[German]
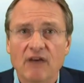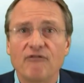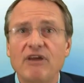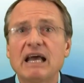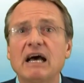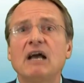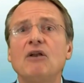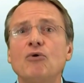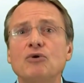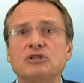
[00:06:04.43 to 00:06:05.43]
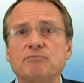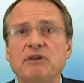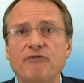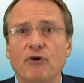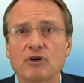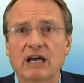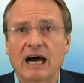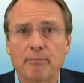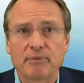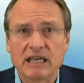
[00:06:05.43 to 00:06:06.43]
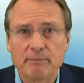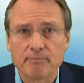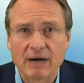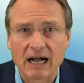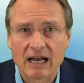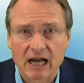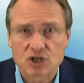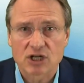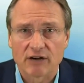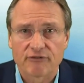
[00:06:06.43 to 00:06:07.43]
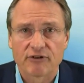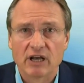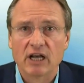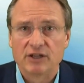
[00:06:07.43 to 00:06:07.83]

Wer erlöst mich von Kab ibn al-Ashraf,